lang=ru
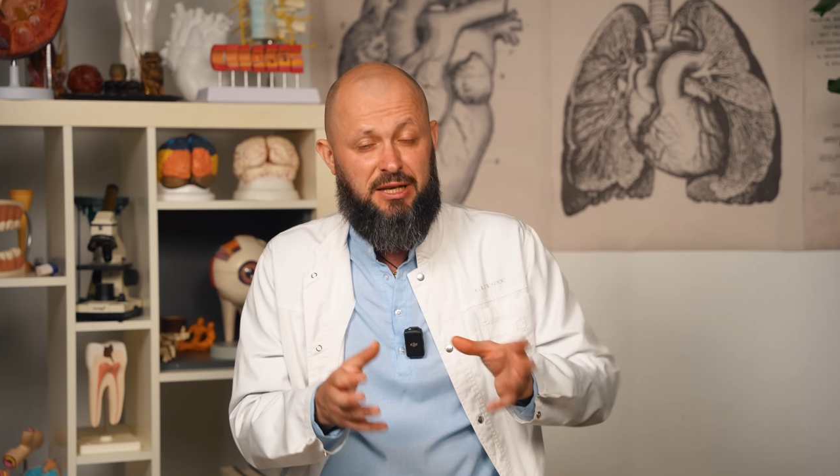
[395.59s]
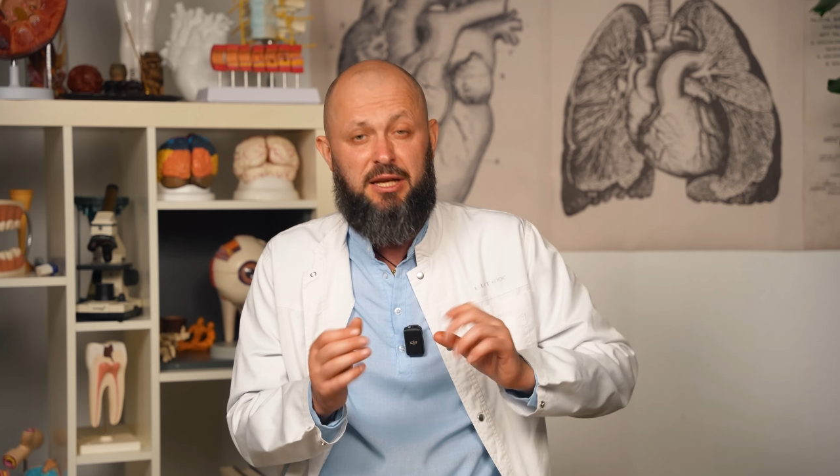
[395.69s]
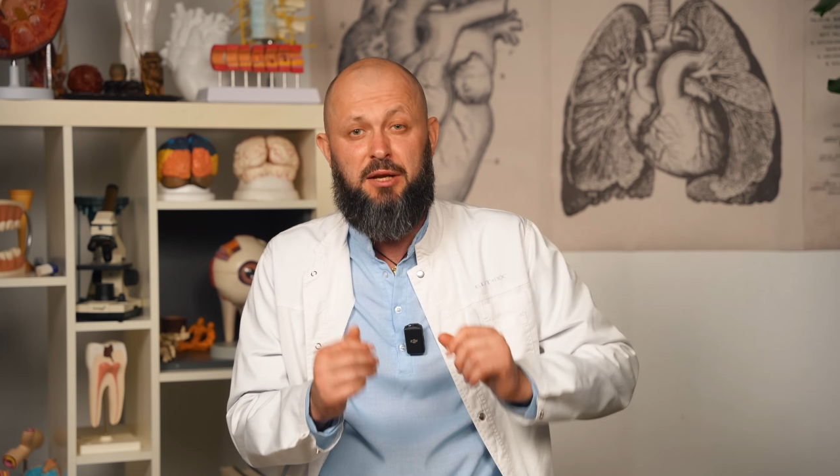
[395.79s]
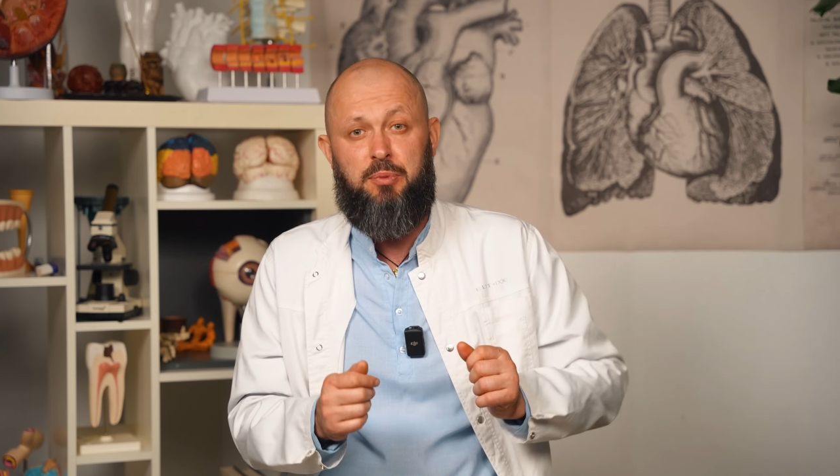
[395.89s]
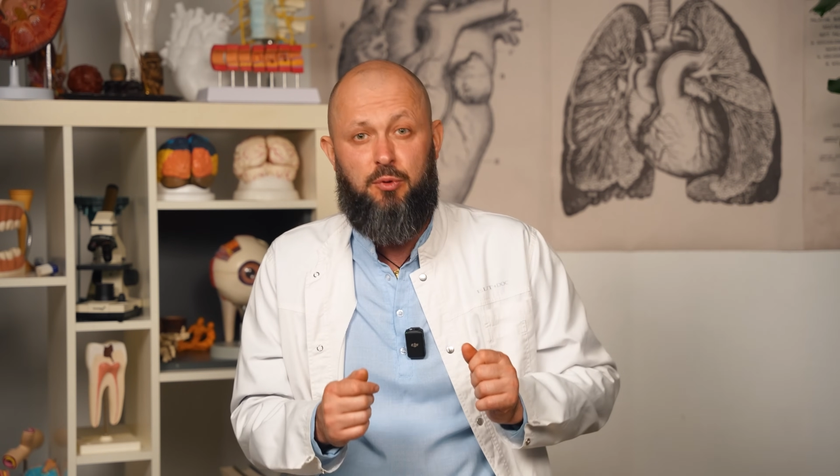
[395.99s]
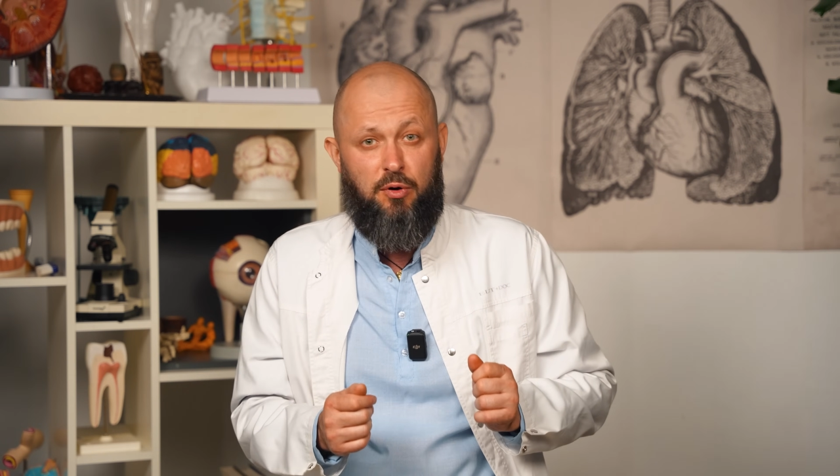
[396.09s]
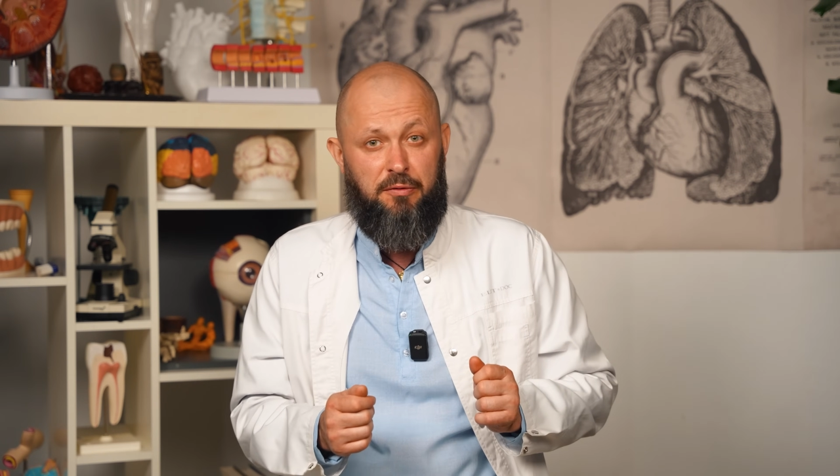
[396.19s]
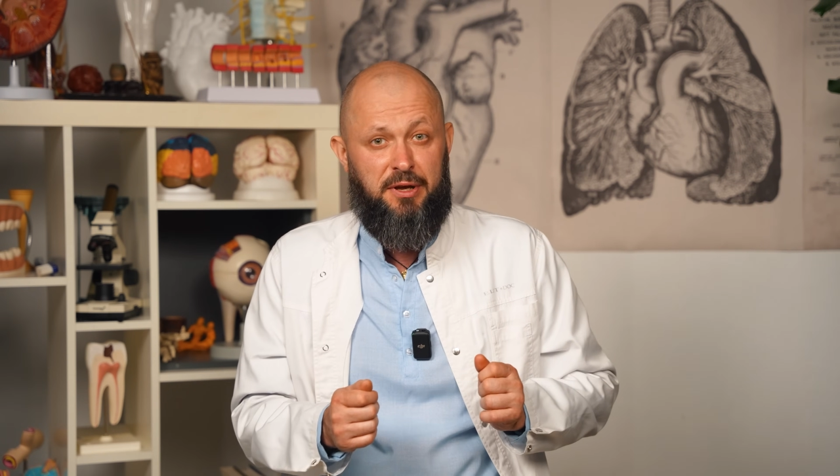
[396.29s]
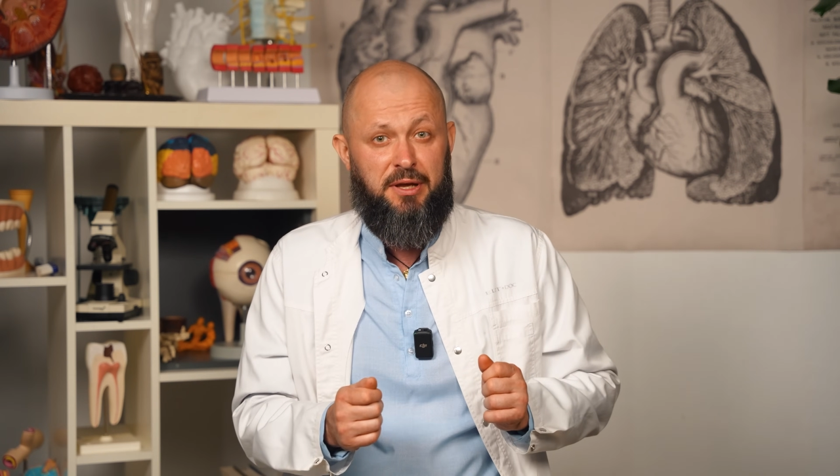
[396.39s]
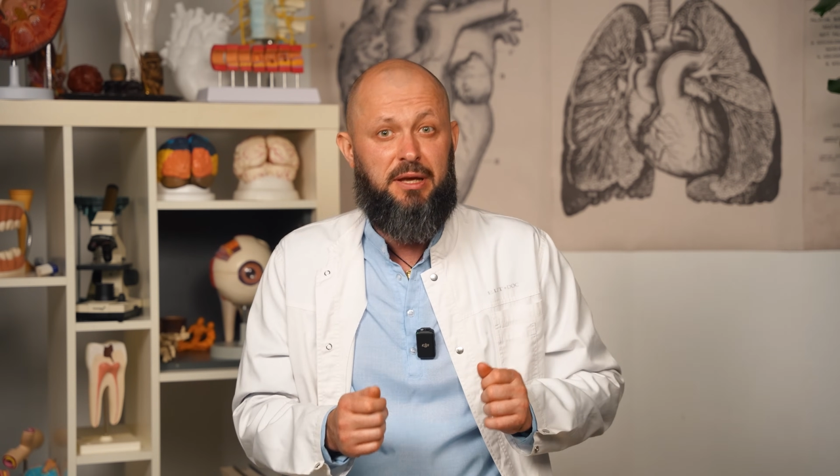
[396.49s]

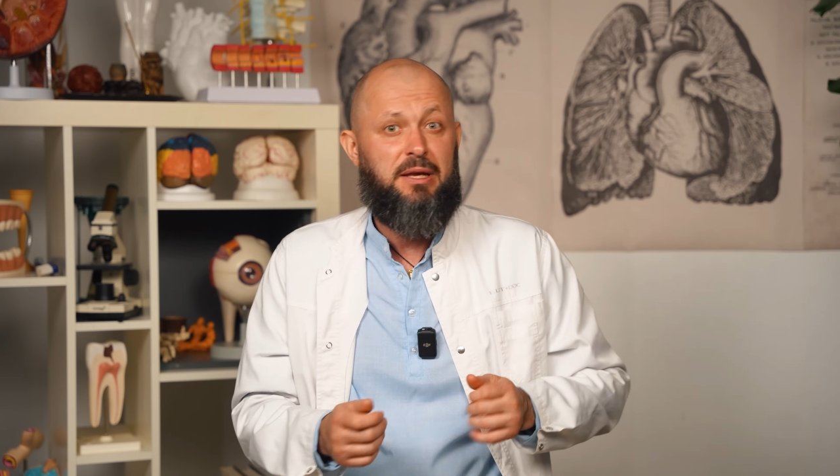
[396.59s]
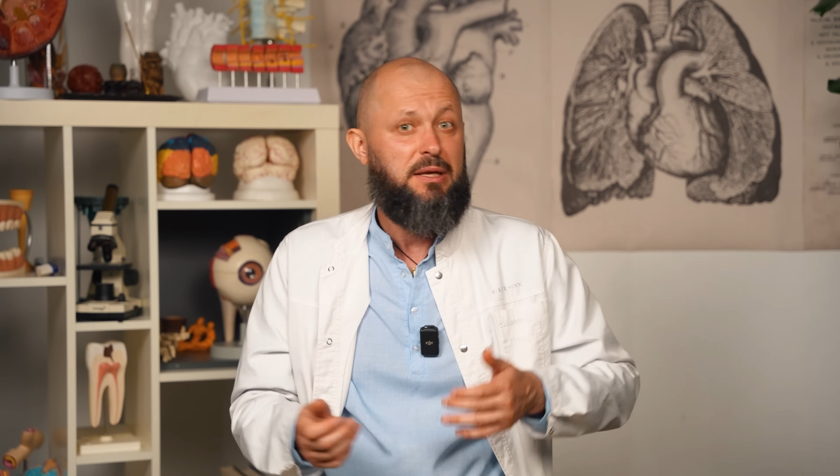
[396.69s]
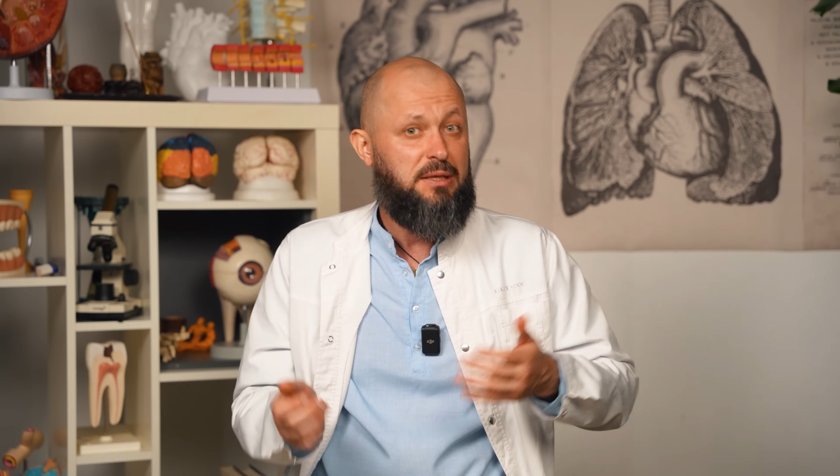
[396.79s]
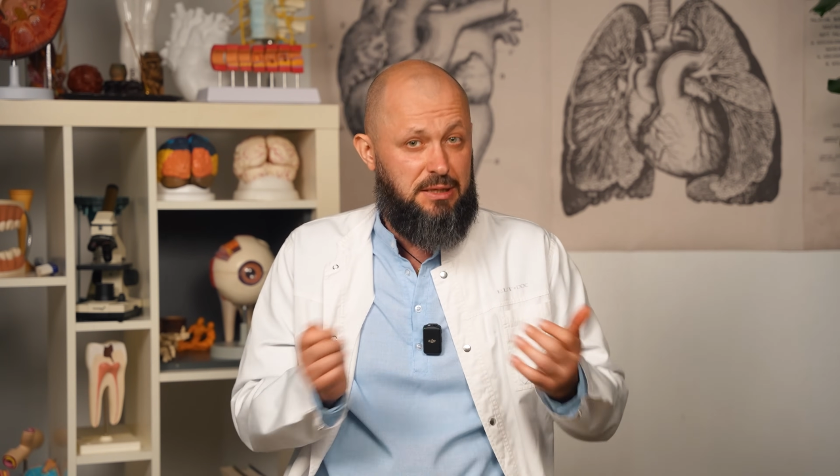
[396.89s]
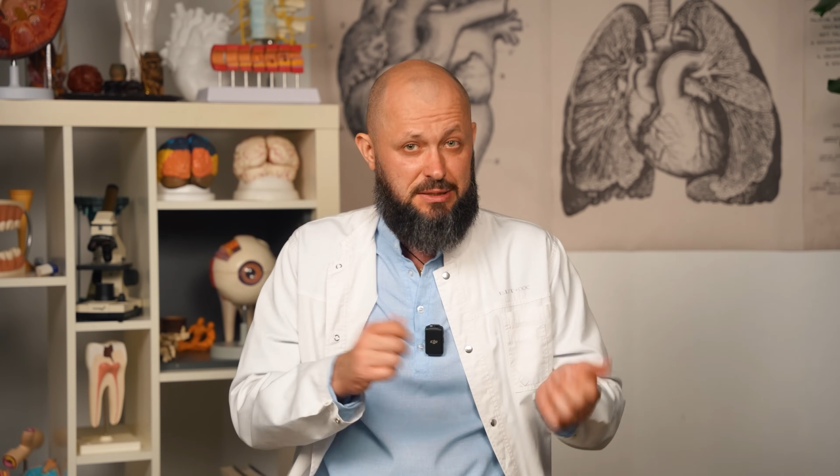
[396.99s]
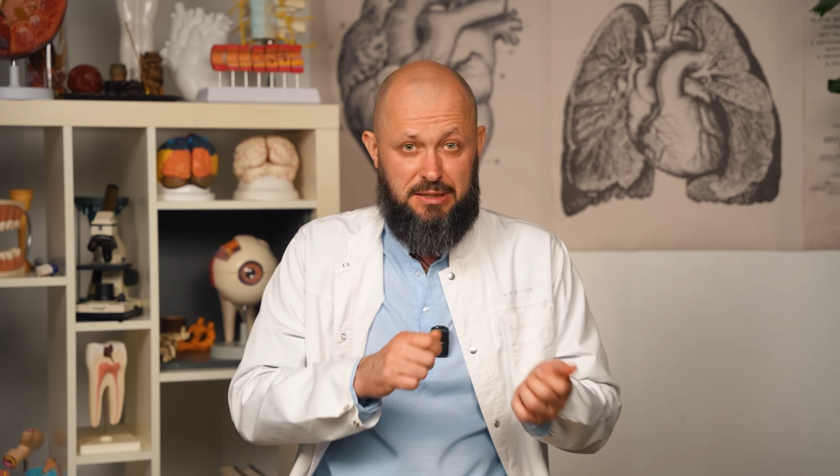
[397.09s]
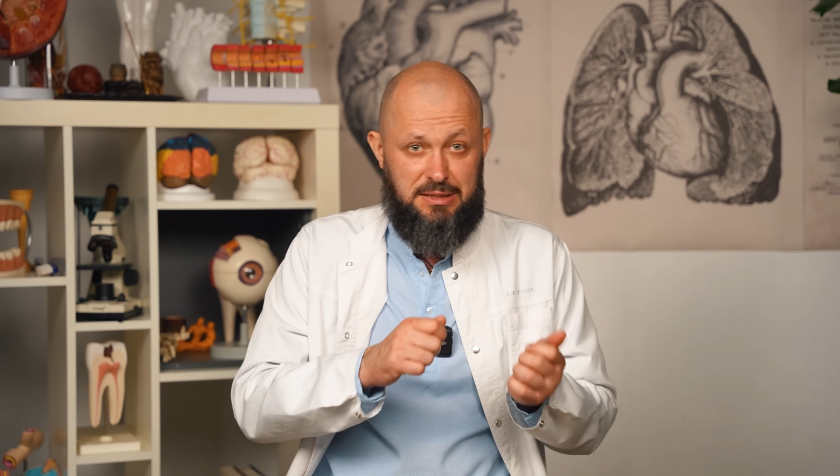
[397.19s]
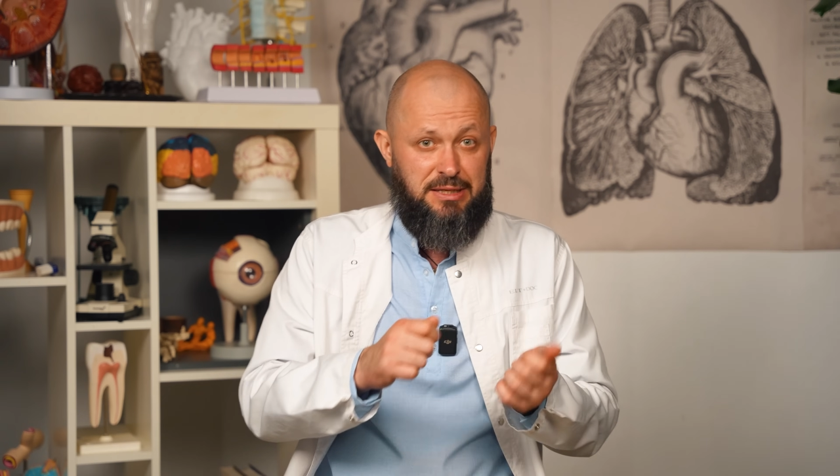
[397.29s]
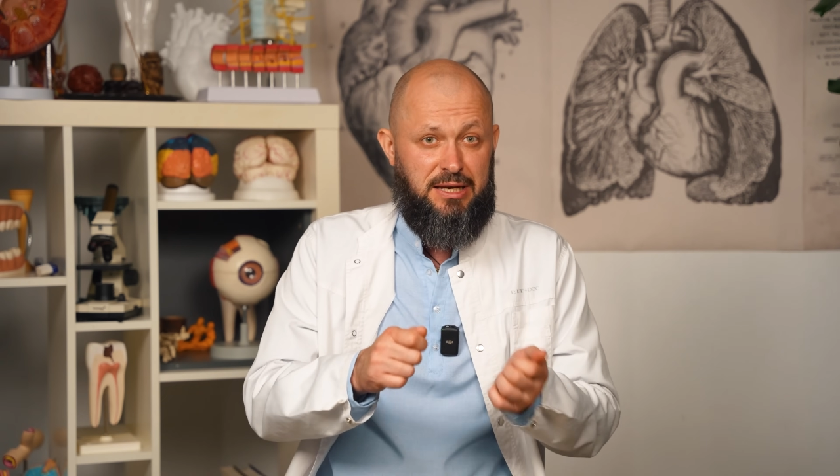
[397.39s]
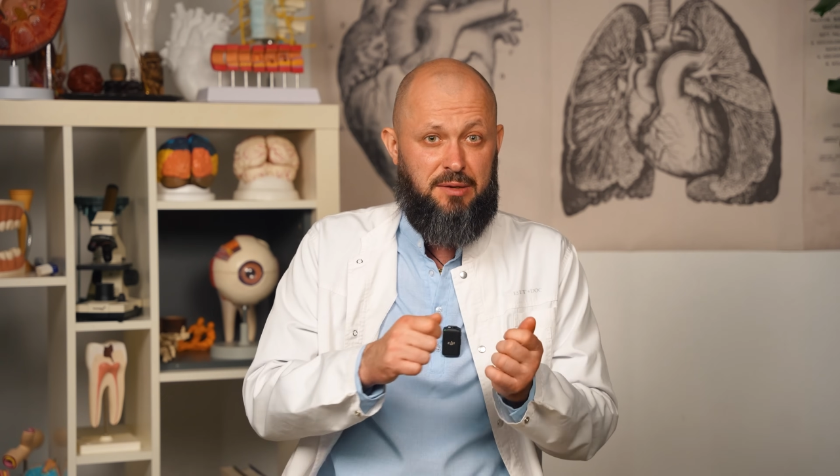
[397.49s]
грибковый, не
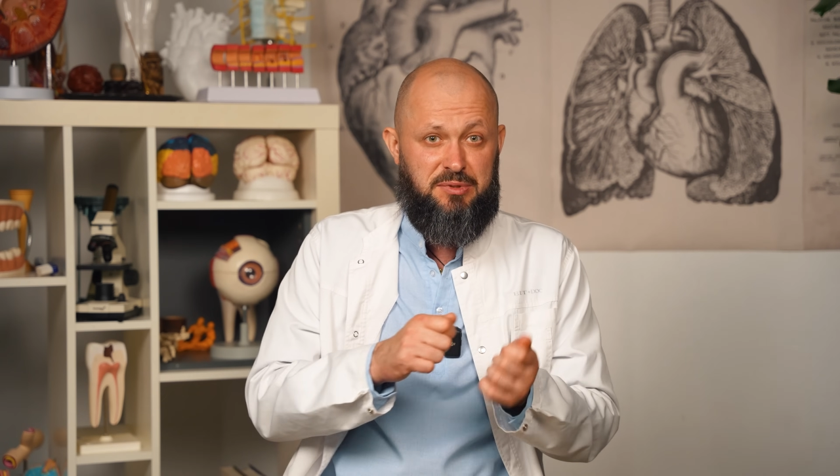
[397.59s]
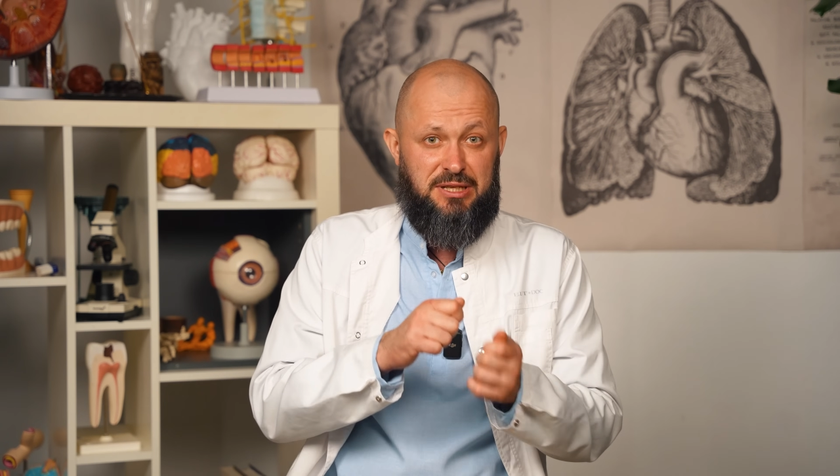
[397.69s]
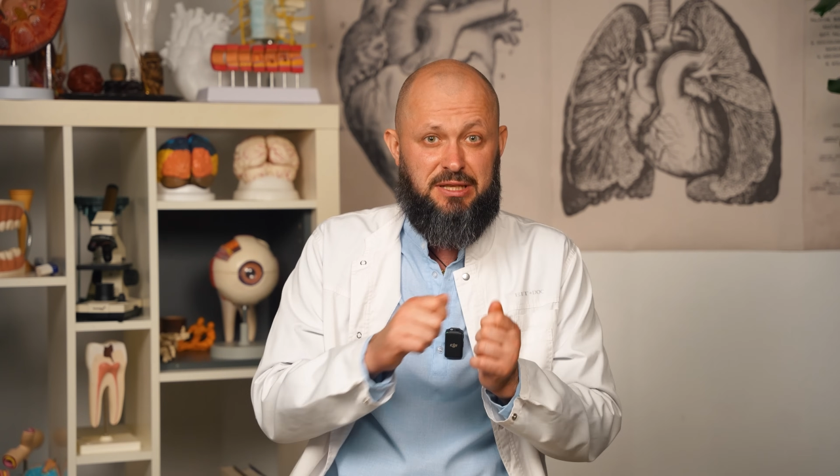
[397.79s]
стесняемся.